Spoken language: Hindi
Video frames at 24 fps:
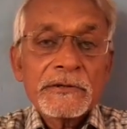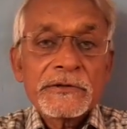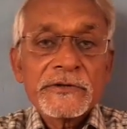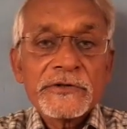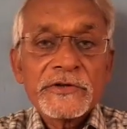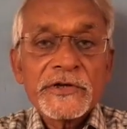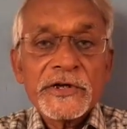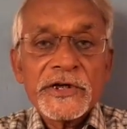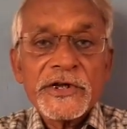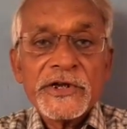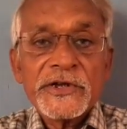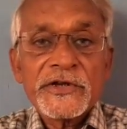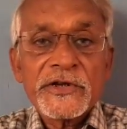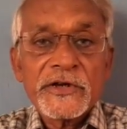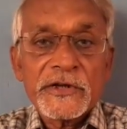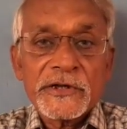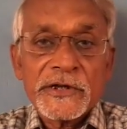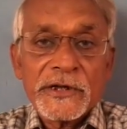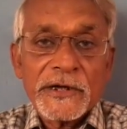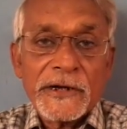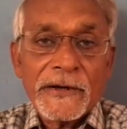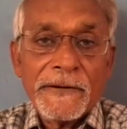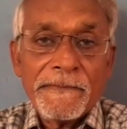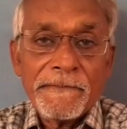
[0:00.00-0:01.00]

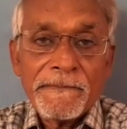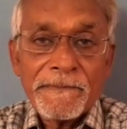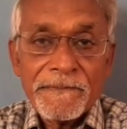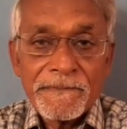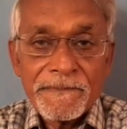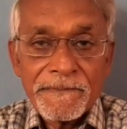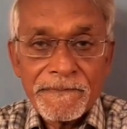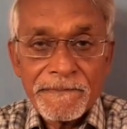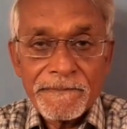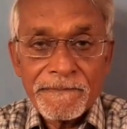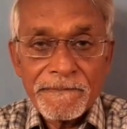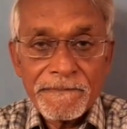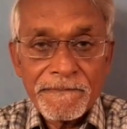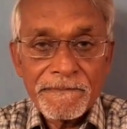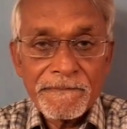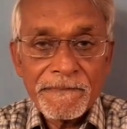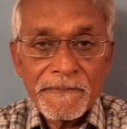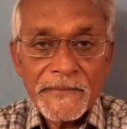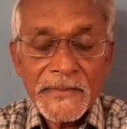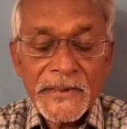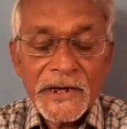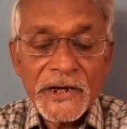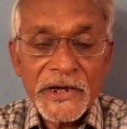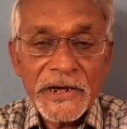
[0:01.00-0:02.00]
दरिद्रता
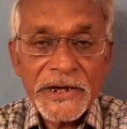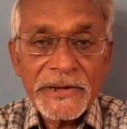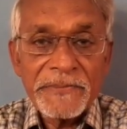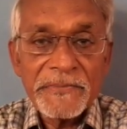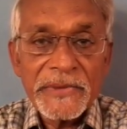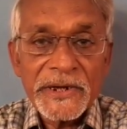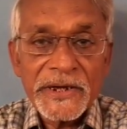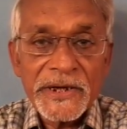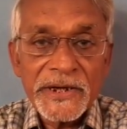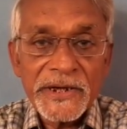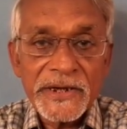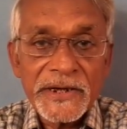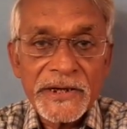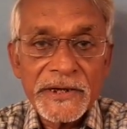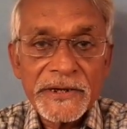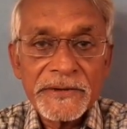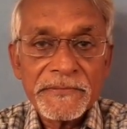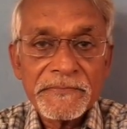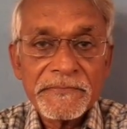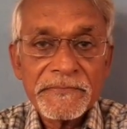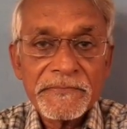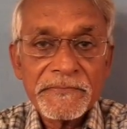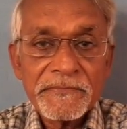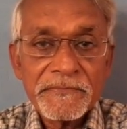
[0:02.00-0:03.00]
गरीबी लिखे
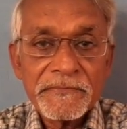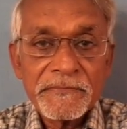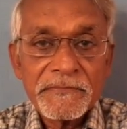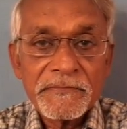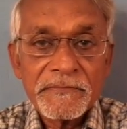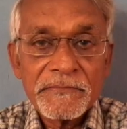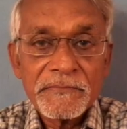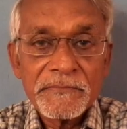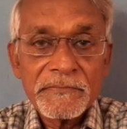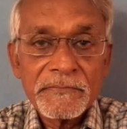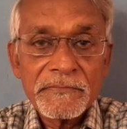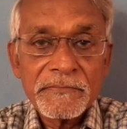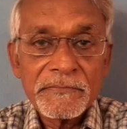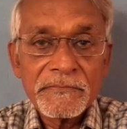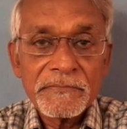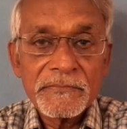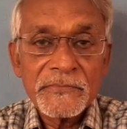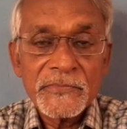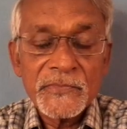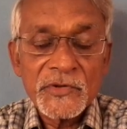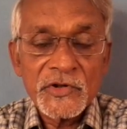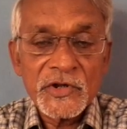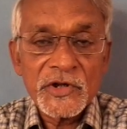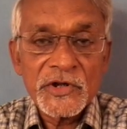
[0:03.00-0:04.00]

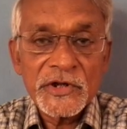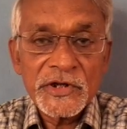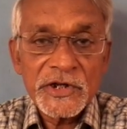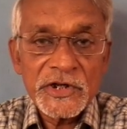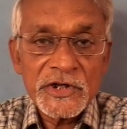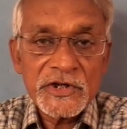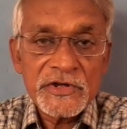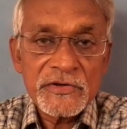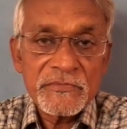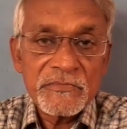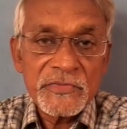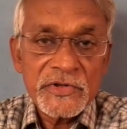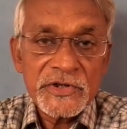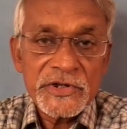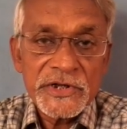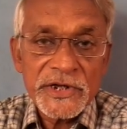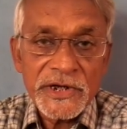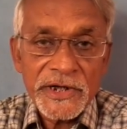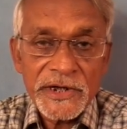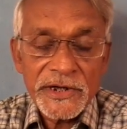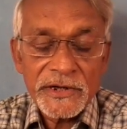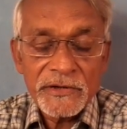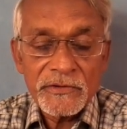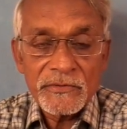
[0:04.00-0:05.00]
धन की
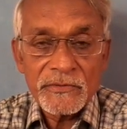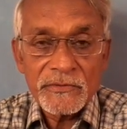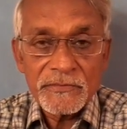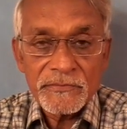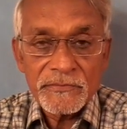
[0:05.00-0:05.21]
समस्या है